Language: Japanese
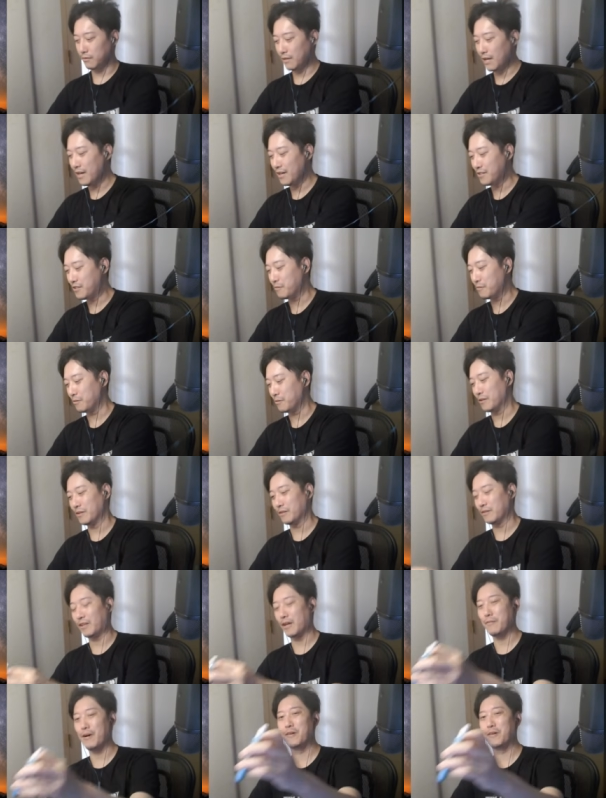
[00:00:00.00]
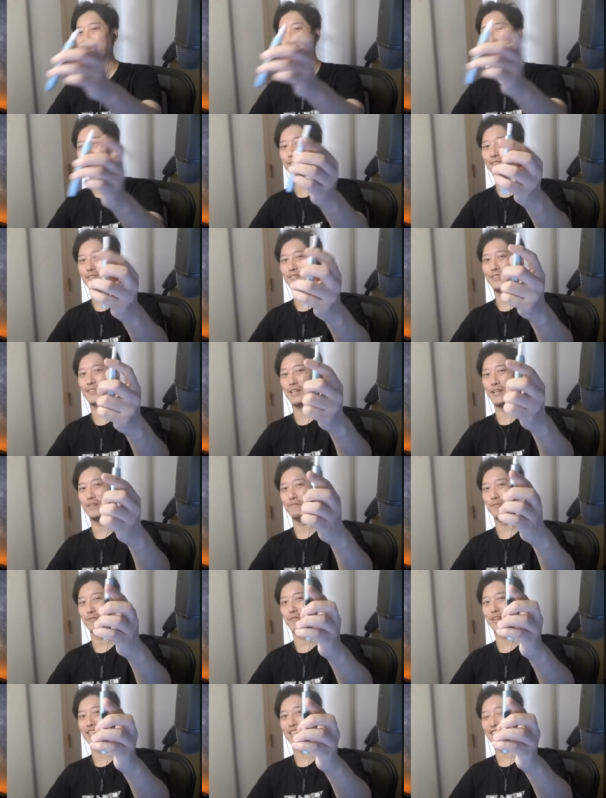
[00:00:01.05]
大丈夫だよタバコの音だよ
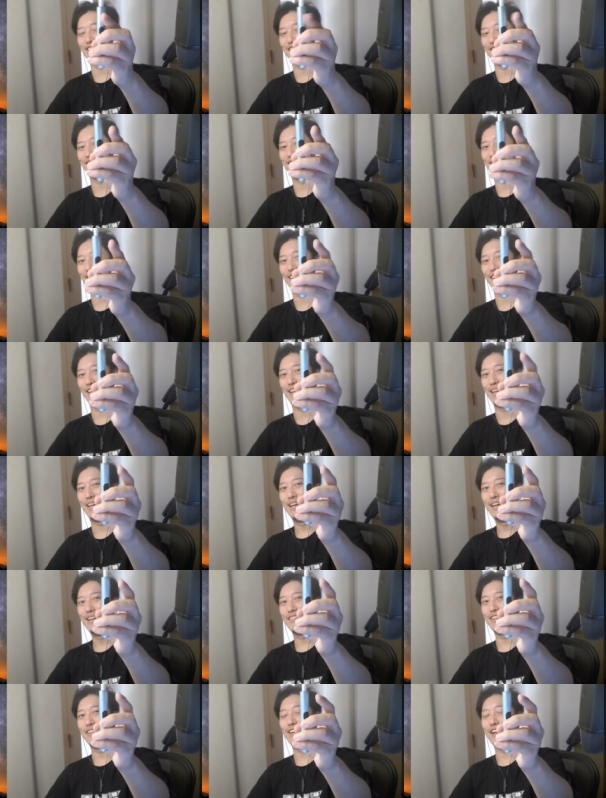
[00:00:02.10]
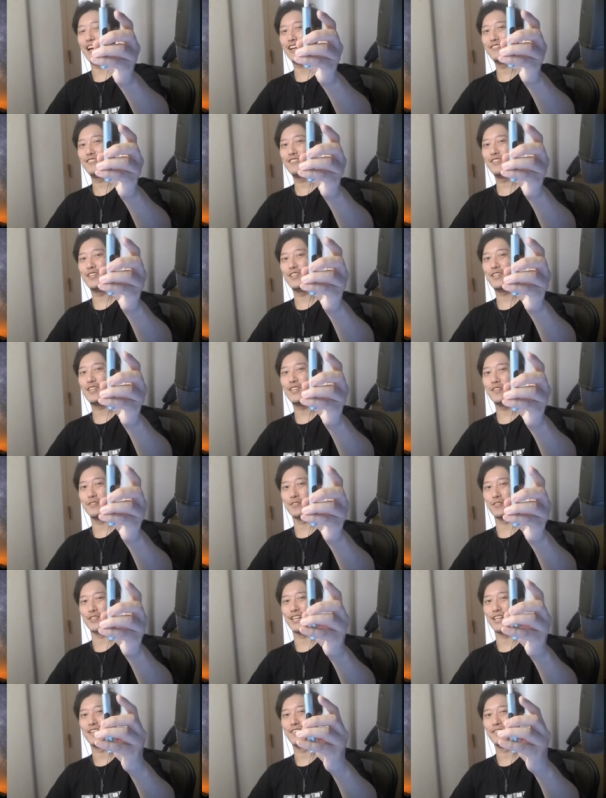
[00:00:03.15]
もうマジで本当にね楽に生きよ
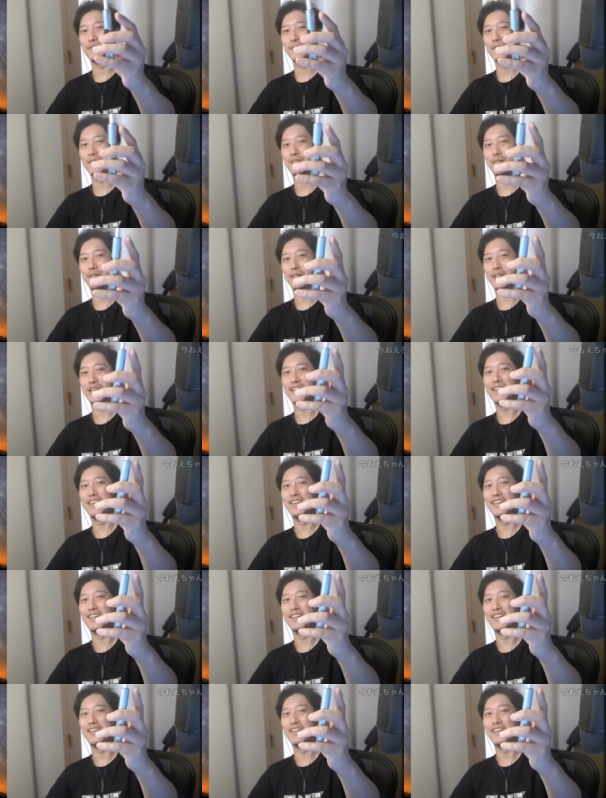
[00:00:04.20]
うぜ本当に